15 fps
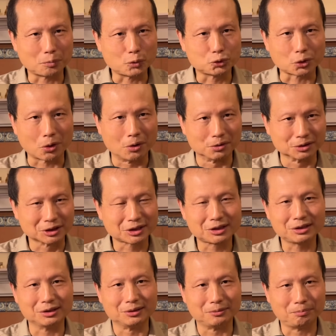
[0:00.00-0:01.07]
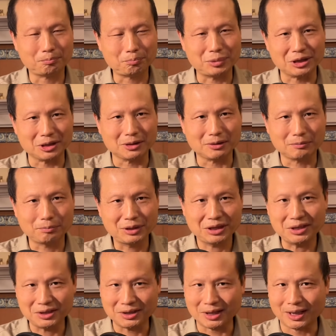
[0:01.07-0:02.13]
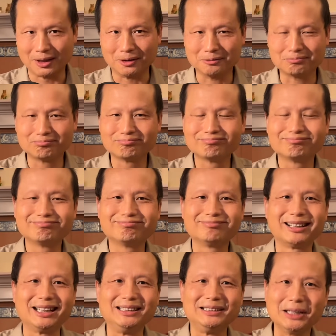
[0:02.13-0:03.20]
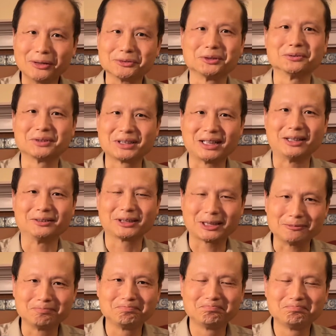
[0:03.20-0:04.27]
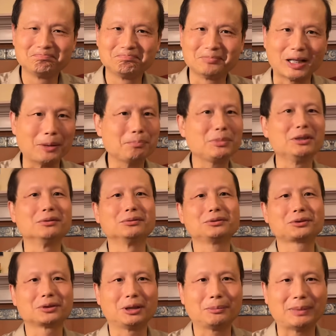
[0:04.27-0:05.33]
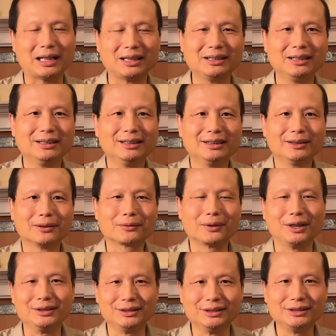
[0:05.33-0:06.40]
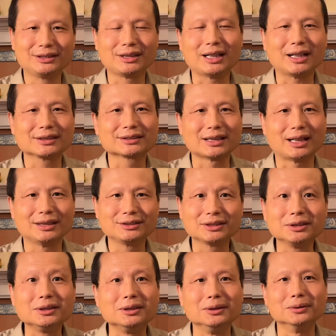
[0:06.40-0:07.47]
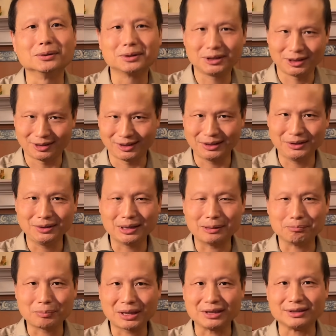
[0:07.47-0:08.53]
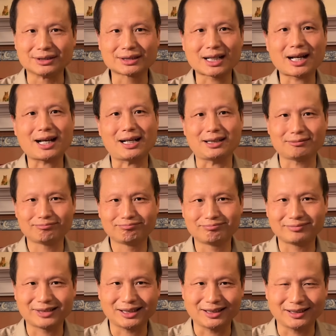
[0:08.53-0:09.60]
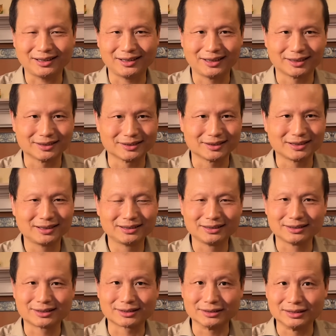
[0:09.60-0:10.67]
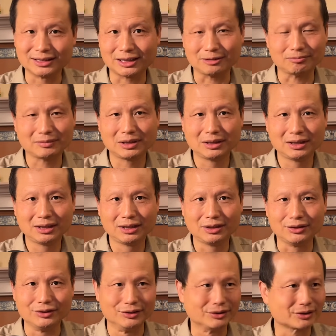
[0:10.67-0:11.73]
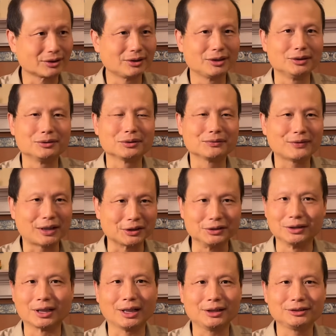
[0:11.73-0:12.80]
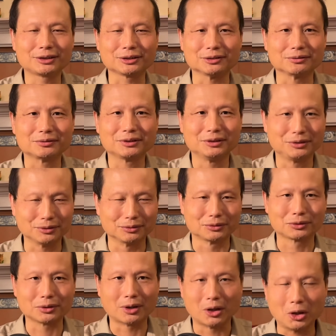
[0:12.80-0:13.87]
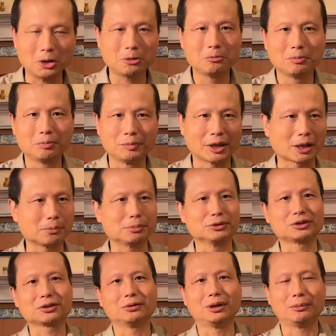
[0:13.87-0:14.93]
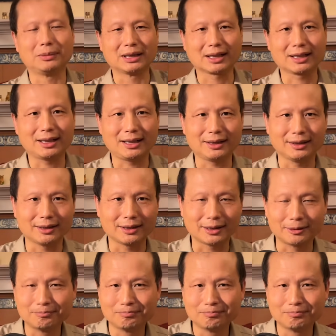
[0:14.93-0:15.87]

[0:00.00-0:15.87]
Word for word: 总是比辟谣来要有效的啊。比如说吧，关于加沙经理会医院被炸。那个事件，以色列军方一开始就说：“哦，那个不是我们干的，